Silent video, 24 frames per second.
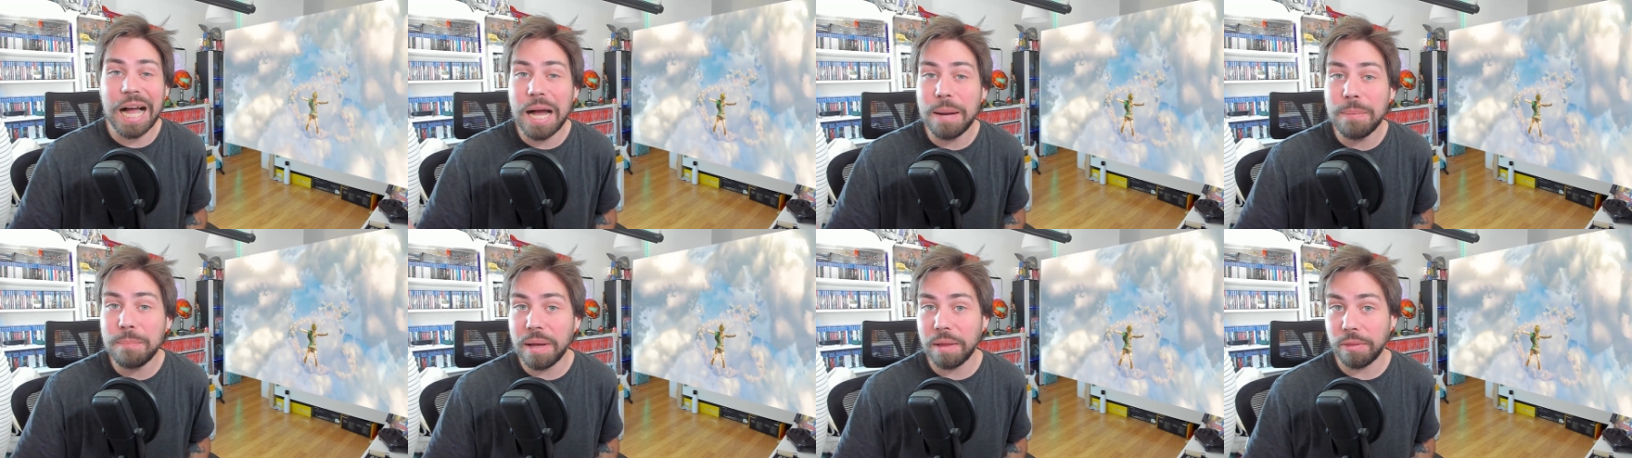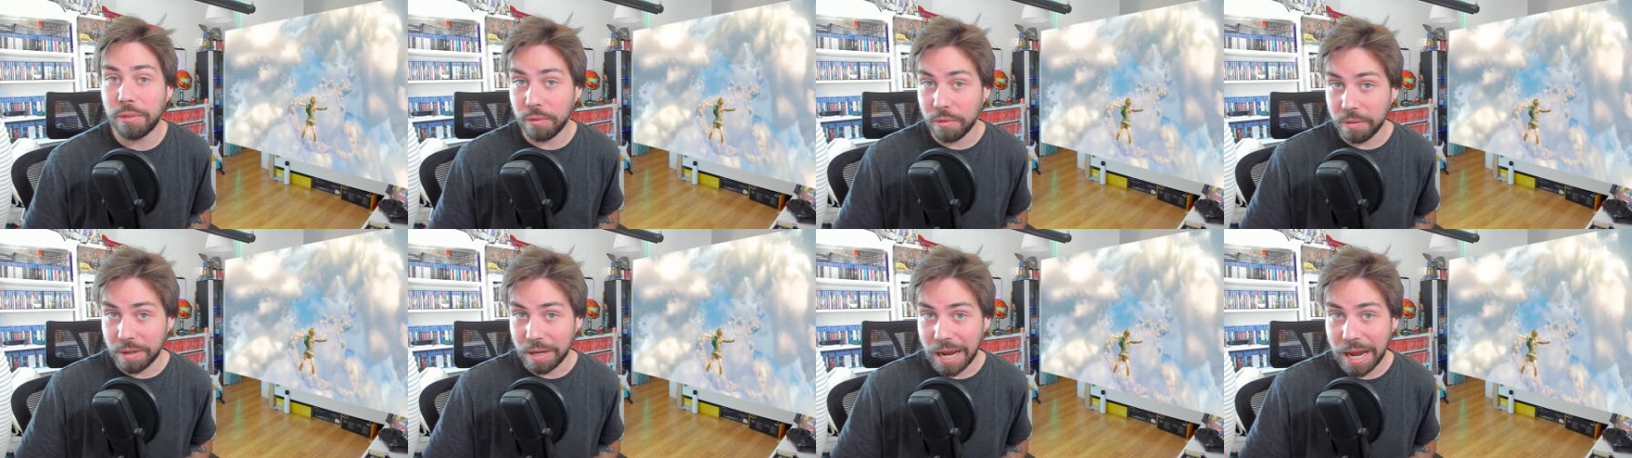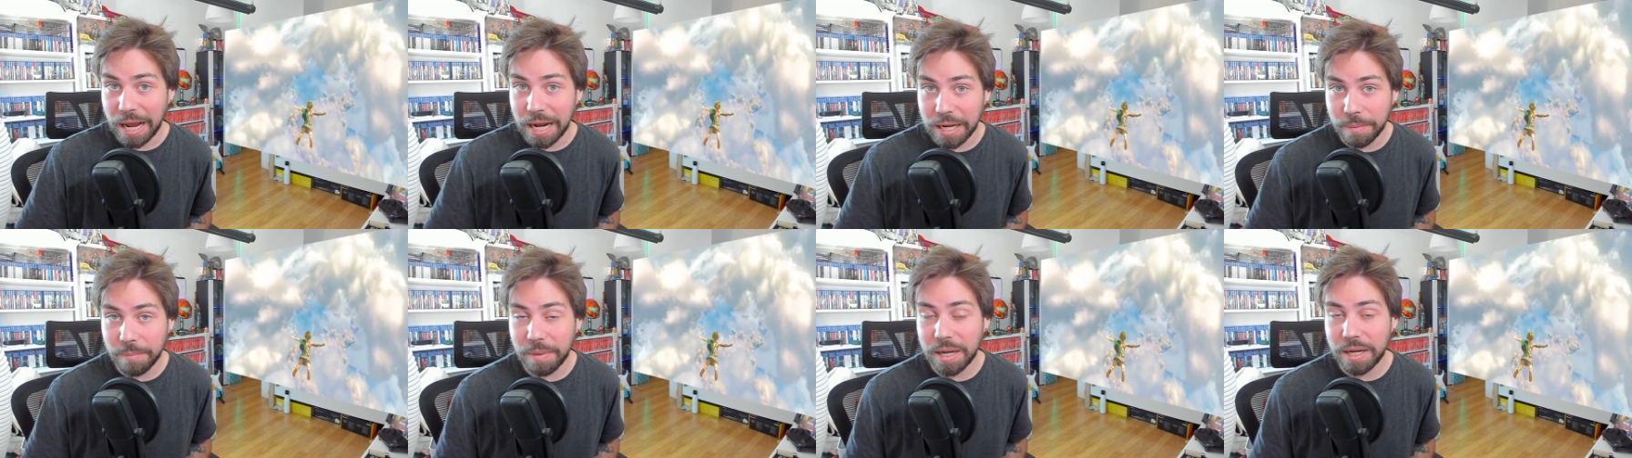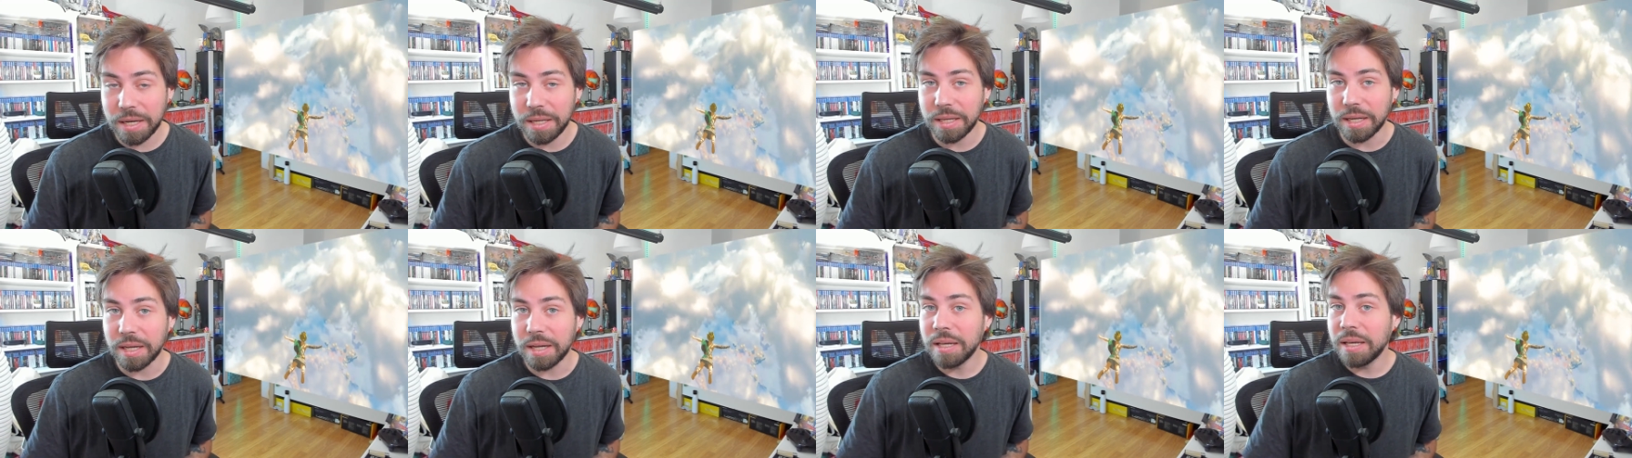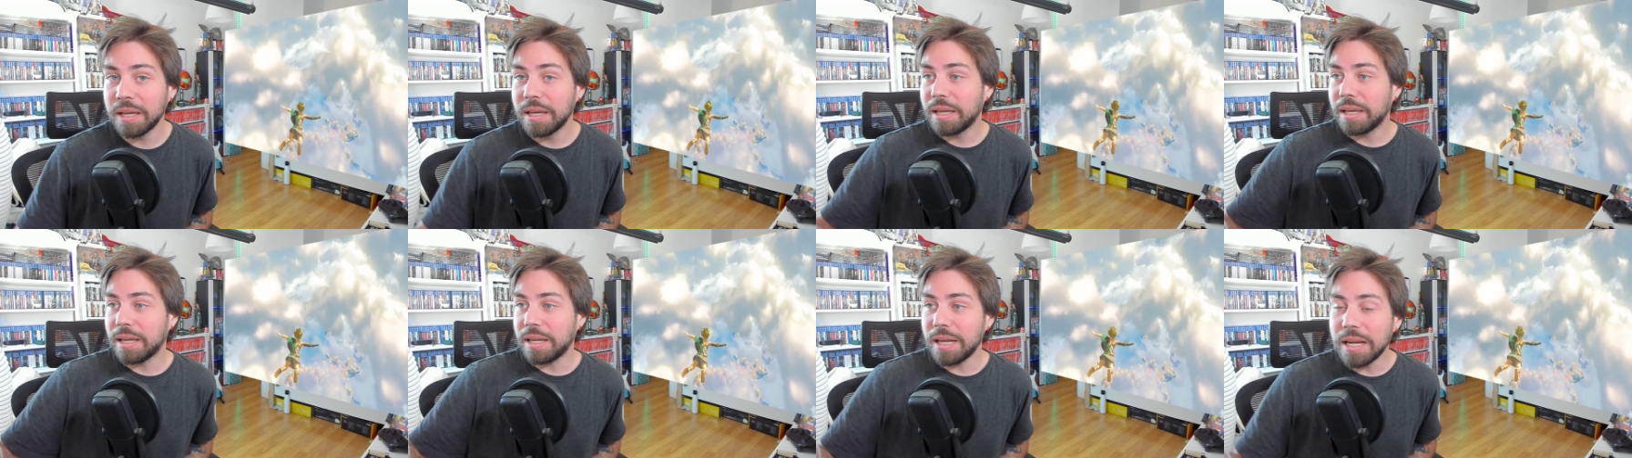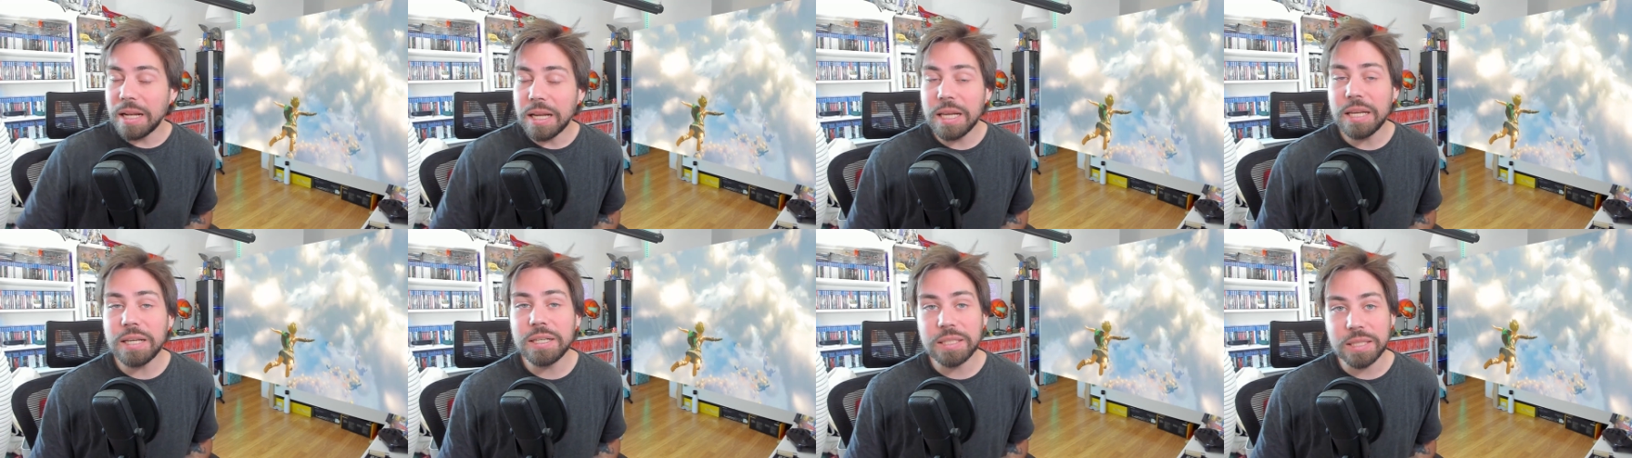Amazon Alemania
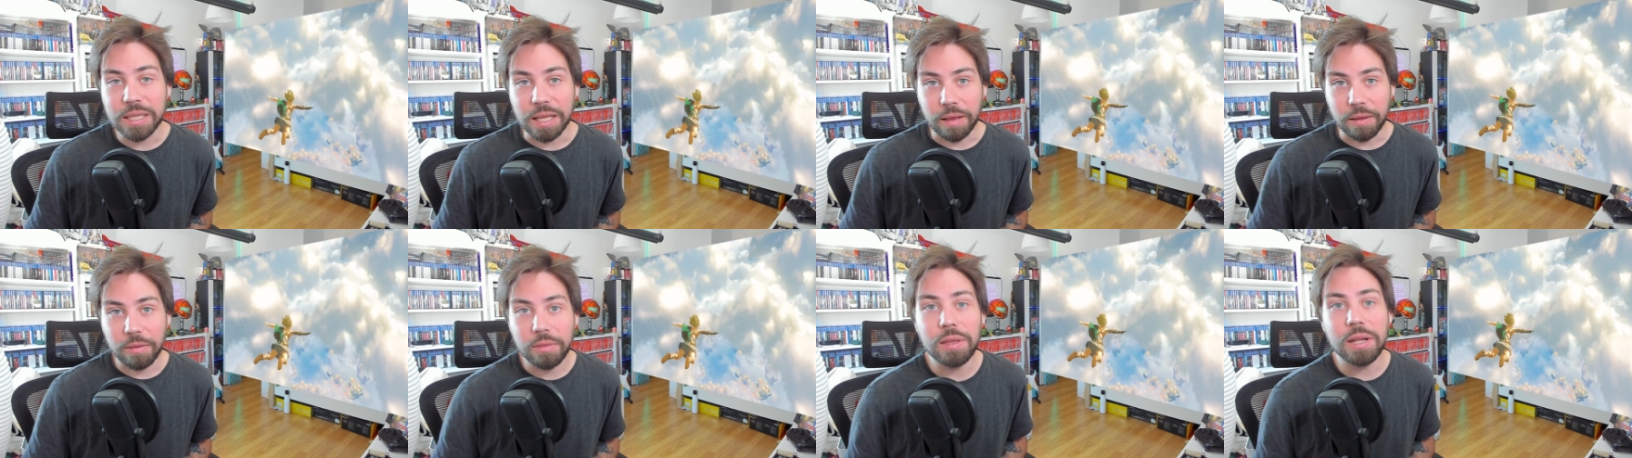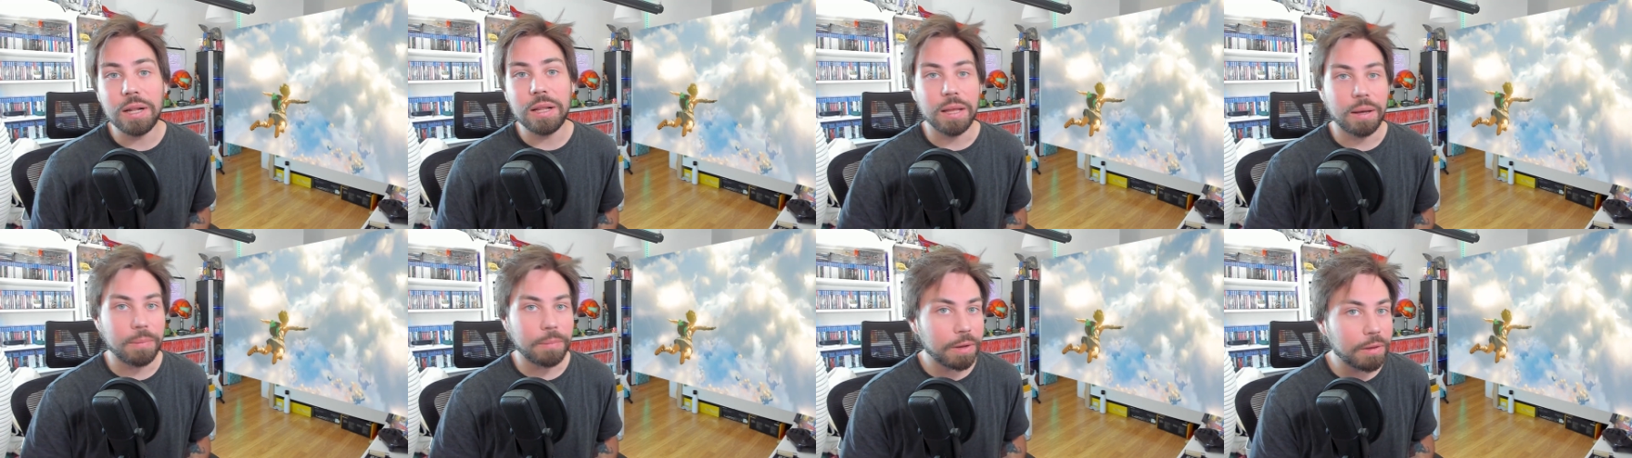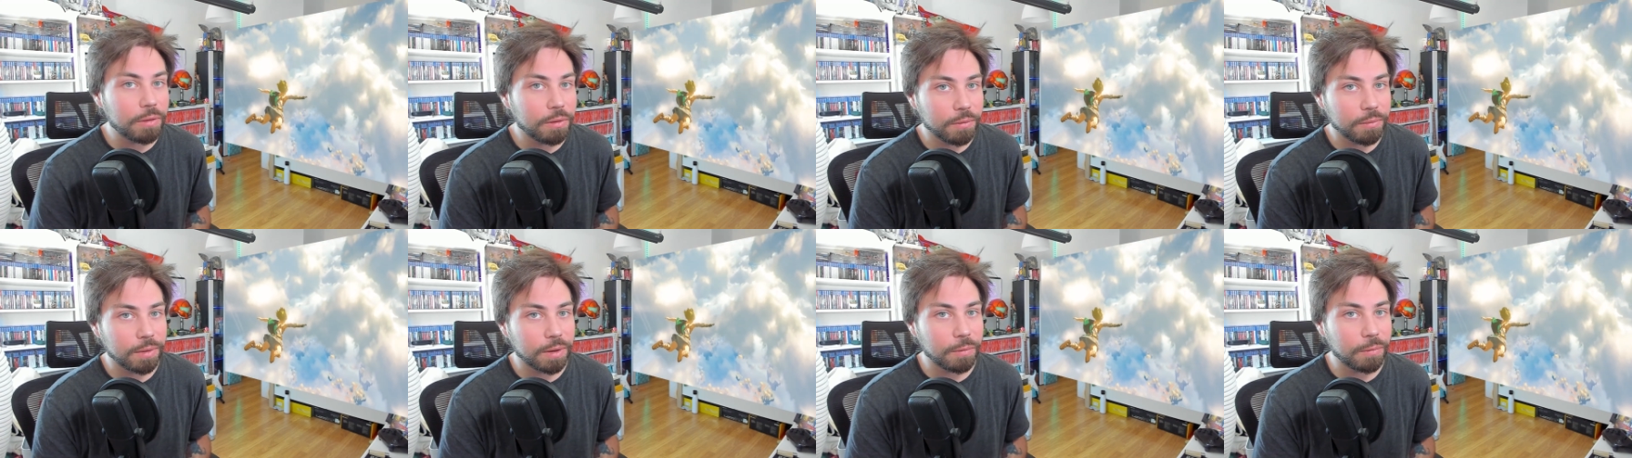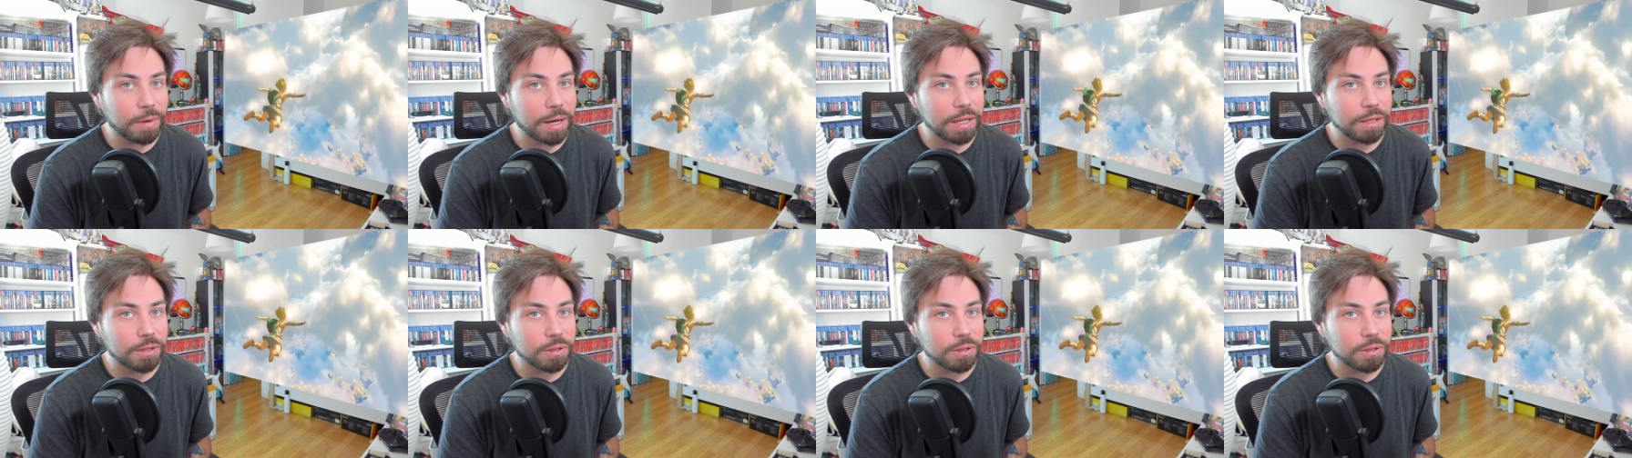y lista Zelda Breath of the Wild